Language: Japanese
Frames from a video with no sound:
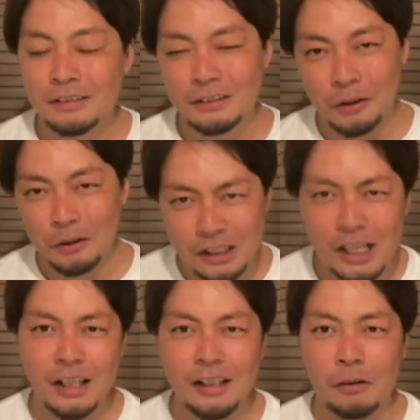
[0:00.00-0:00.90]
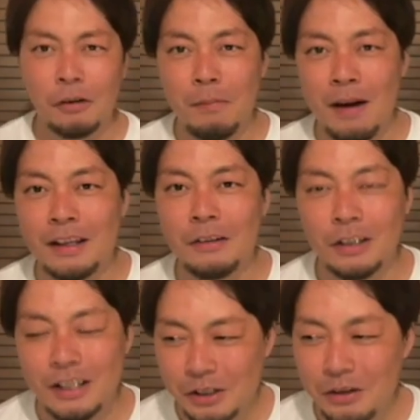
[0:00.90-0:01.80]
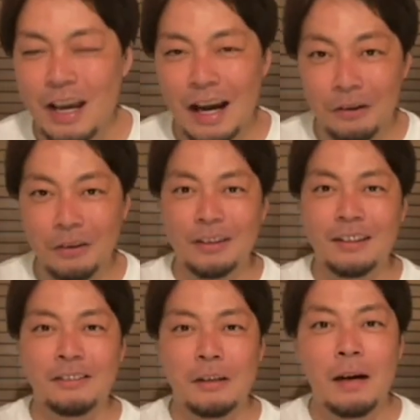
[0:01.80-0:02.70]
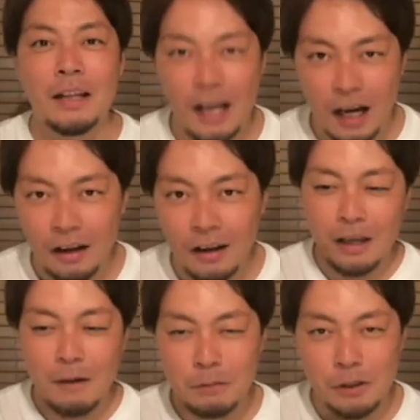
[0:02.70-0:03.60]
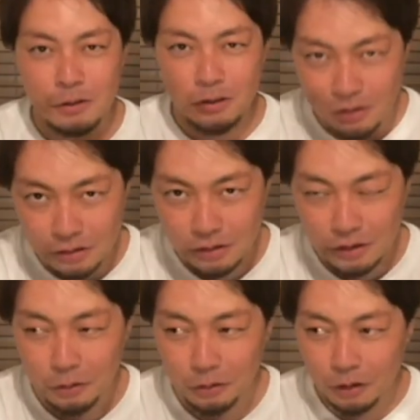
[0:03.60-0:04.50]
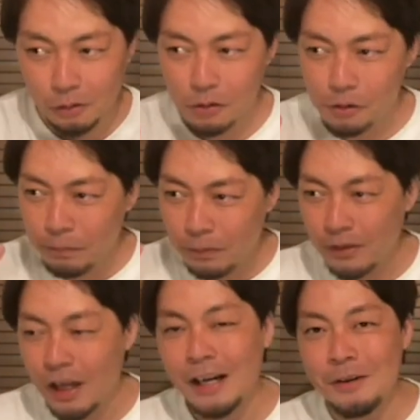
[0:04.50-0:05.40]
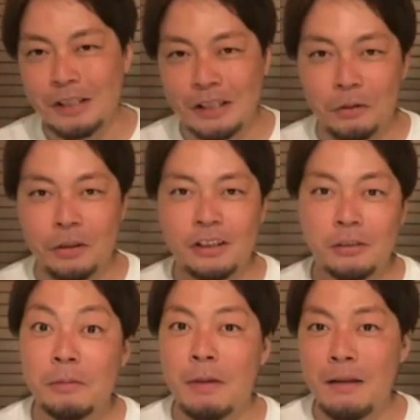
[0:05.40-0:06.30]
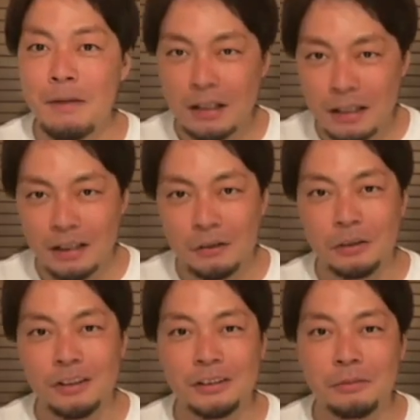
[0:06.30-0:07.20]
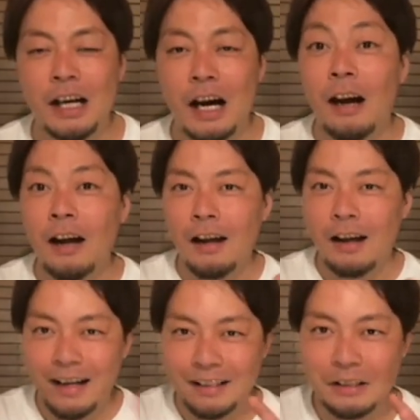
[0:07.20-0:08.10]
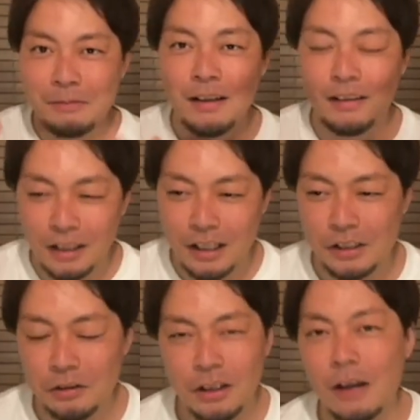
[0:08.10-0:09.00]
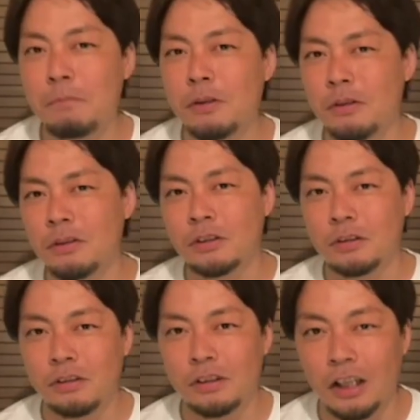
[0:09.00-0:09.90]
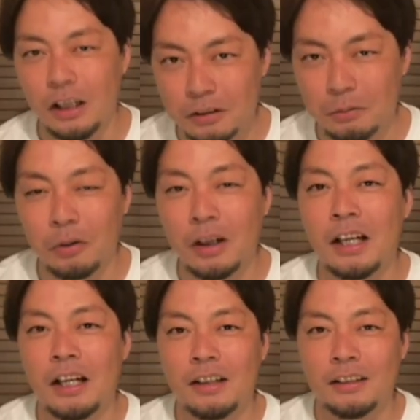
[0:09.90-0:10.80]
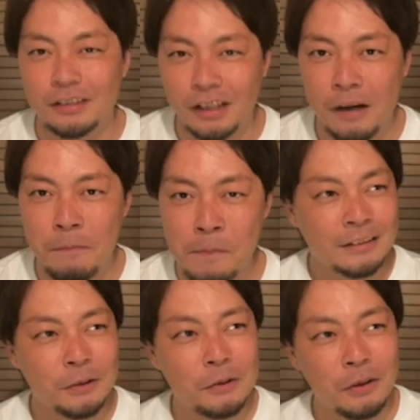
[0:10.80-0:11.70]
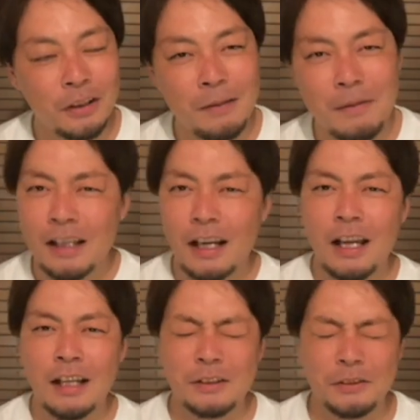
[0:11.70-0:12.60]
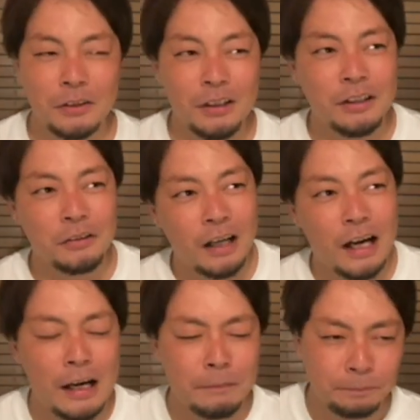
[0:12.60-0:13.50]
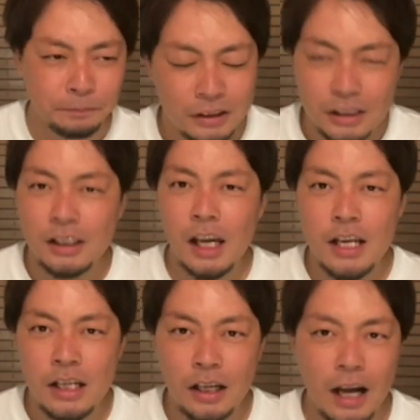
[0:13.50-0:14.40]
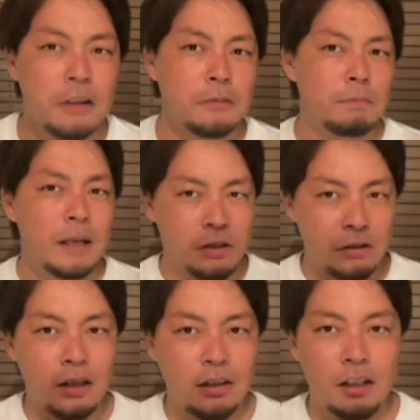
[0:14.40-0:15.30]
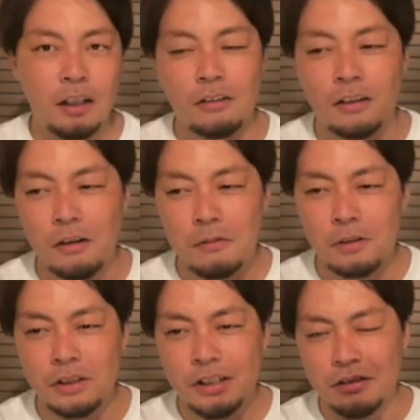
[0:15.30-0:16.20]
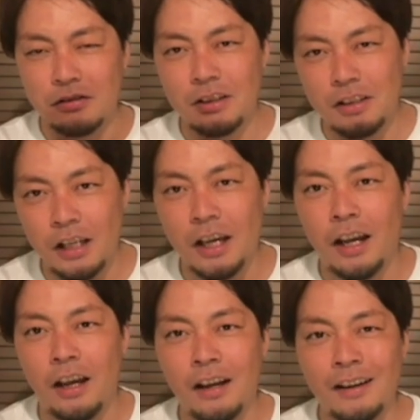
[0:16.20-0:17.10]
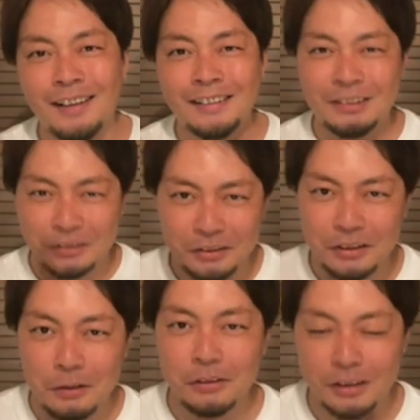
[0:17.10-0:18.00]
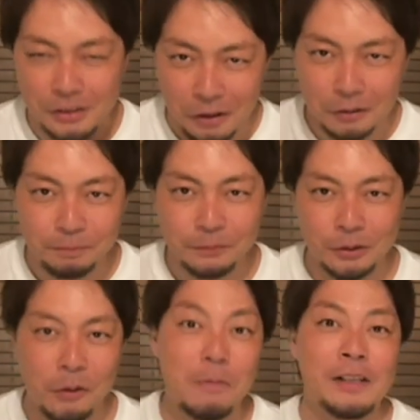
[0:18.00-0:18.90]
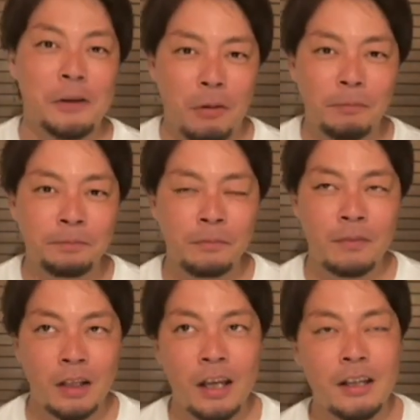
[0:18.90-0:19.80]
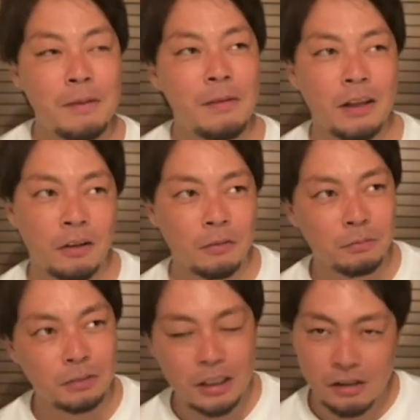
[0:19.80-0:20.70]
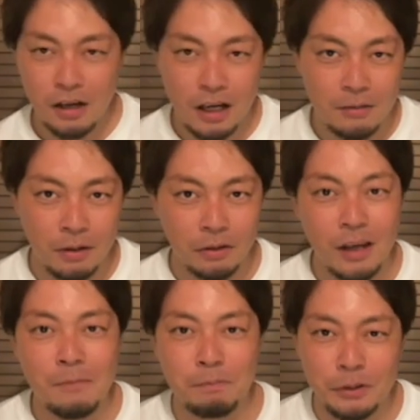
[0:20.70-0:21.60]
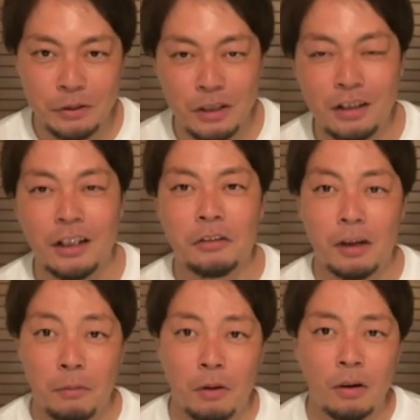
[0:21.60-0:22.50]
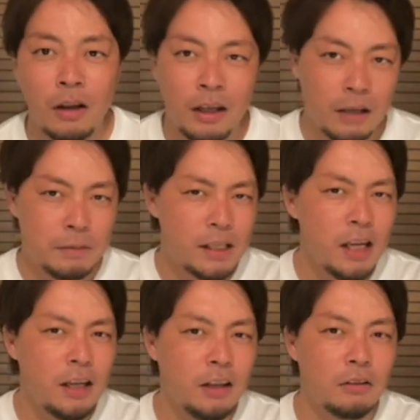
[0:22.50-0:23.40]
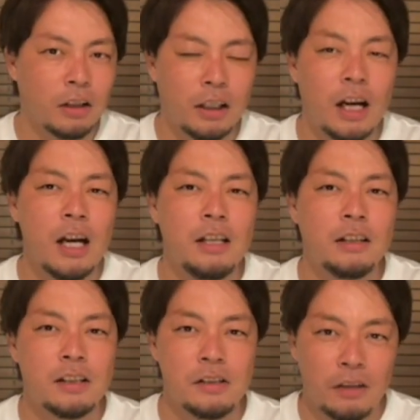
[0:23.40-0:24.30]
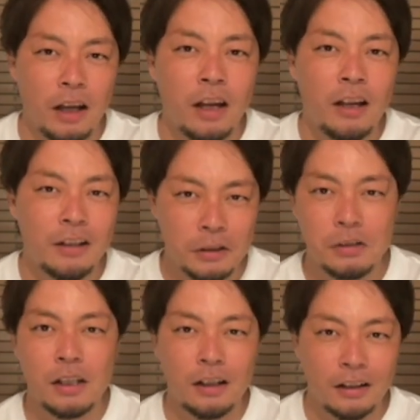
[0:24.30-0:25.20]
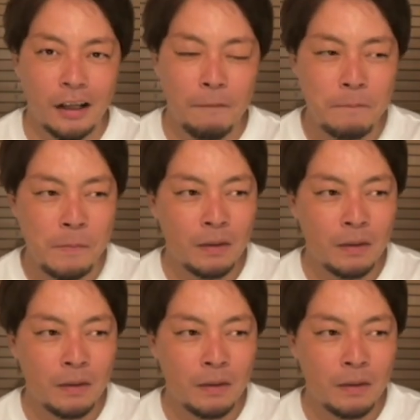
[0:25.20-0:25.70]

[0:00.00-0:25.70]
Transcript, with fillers: その千秋って子が巻き込んで一緒にやろうって言って、またキャンプ場を作るってことで、この仲良し5人組、バラバラになった5人組が集まって一緒にキャンプ場を作っていく物語なんですね。そこでまたね、ちょっといいのが、実際にある場所だったりとかをモチーフにして作ってるんですよ。その場所も。で、今までの昔のアニメのキャンプ場だったりとかも、やっぱ再現度が高いんですよね。ゆるキャンって。